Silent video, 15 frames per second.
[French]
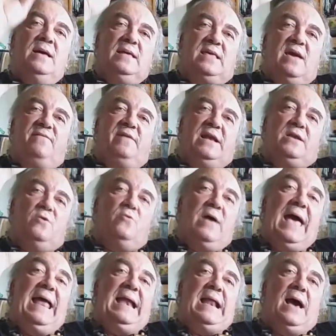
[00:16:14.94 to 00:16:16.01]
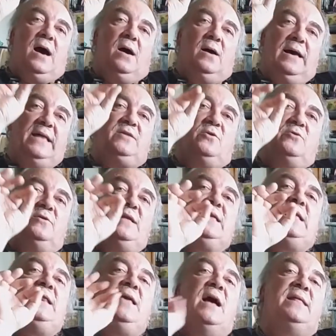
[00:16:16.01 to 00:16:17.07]
avec le LA. Étant donné
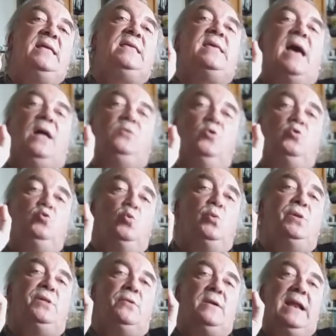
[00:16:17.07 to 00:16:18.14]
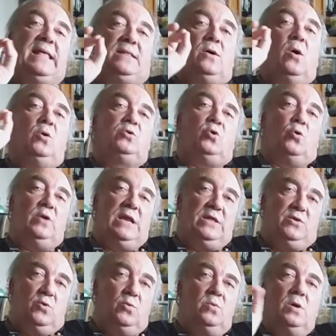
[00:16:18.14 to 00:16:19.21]
qu'il y a un écart de 12 lettres entre les
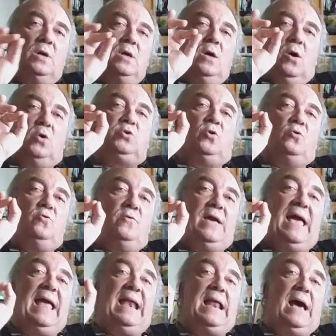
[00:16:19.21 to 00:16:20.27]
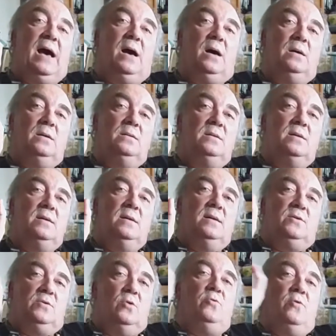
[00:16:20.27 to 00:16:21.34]
deux, entre le LA,
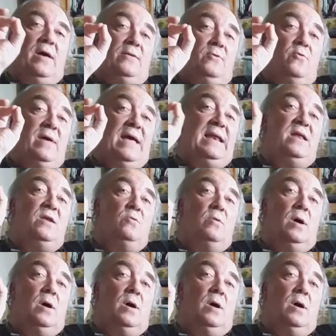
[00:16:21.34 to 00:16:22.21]
euh, le L et le